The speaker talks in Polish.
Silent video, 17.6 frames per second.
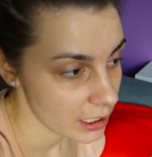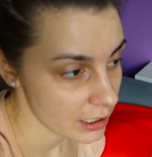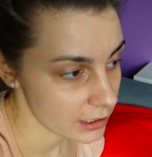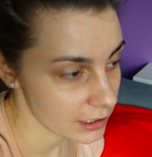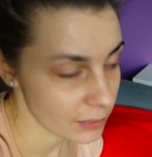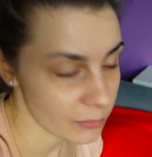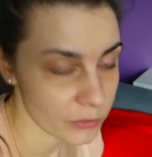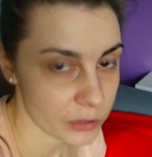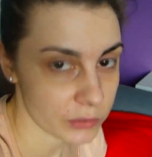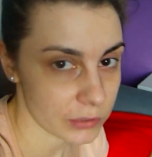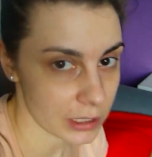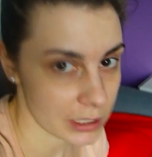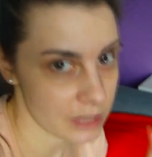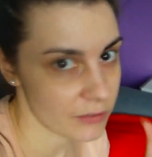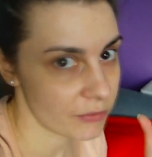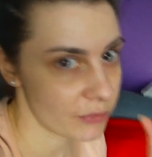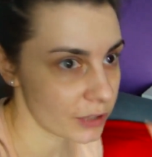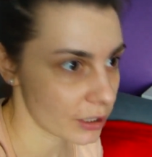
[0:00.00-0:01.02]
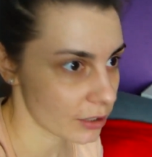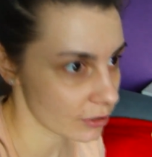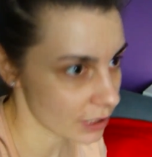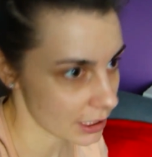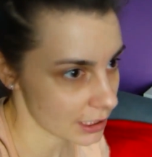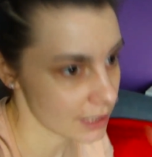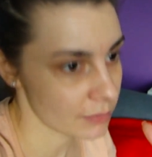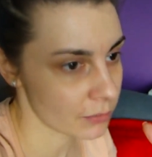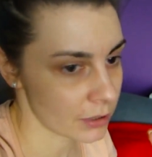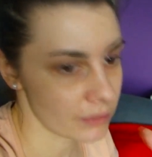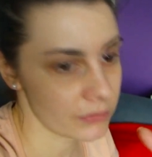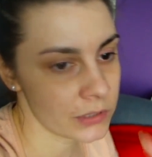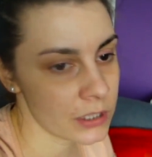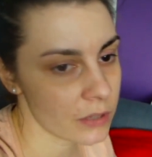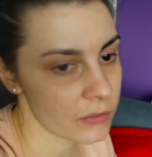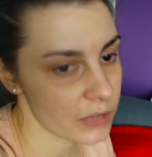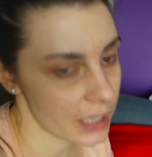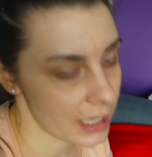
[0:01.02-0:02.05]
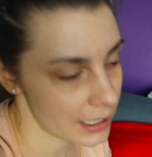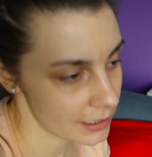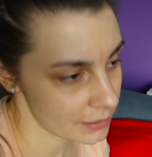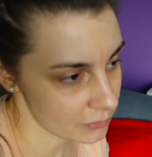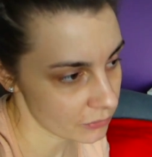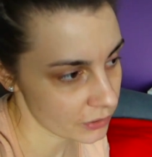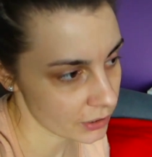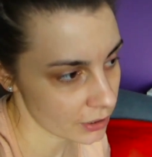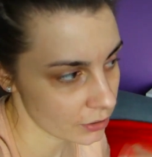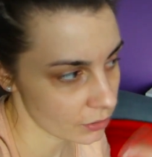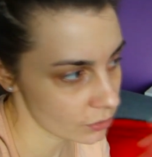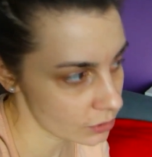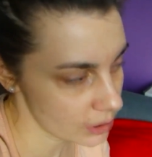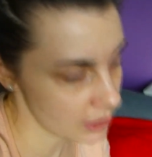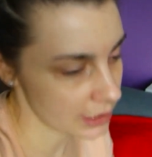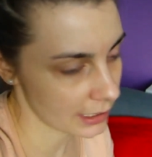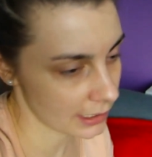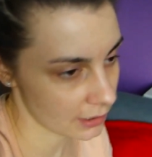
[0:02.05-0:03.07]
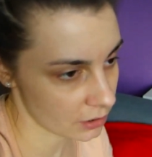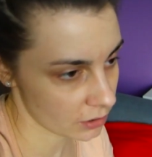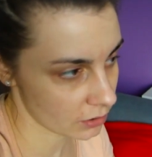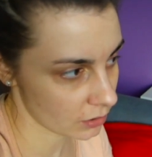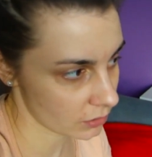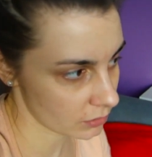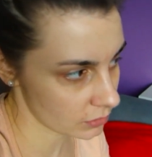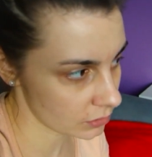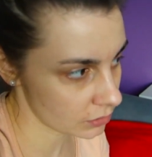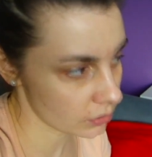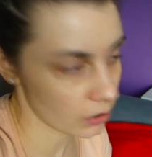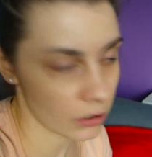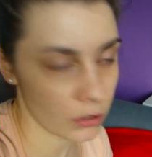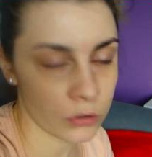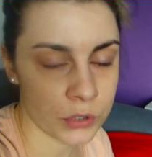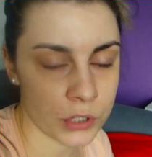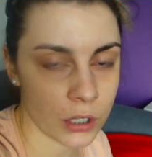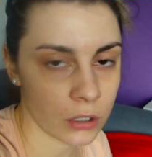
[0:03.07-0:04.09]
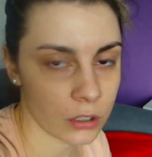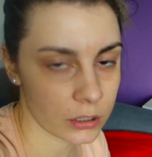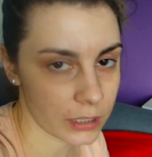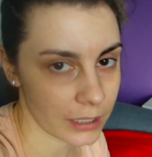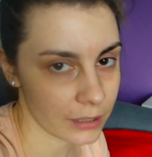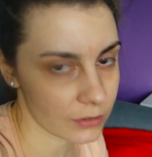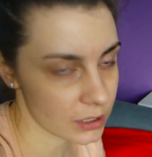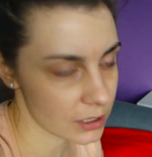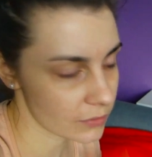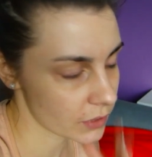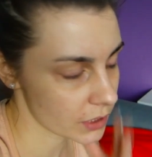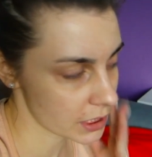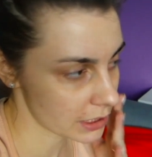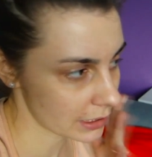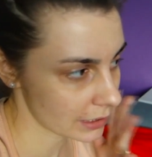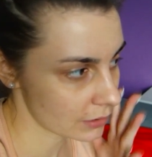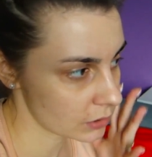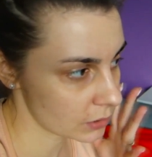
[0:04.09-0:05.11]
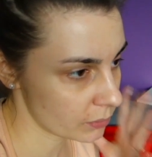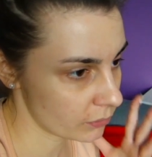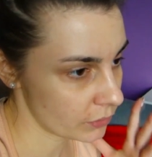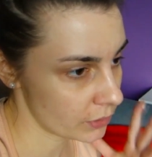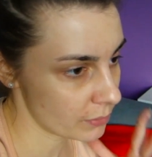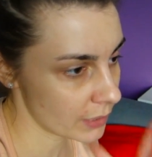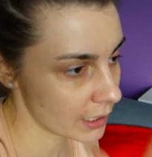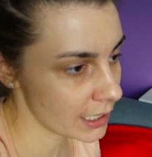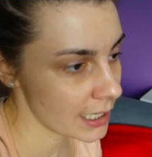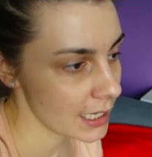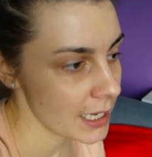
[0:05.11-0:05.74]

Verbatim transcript: nie mówię tutaj, że wy konkretnie moi widzowie, ale mówię ogólnie jako ludzie oglądający właśnie tego typu filmy,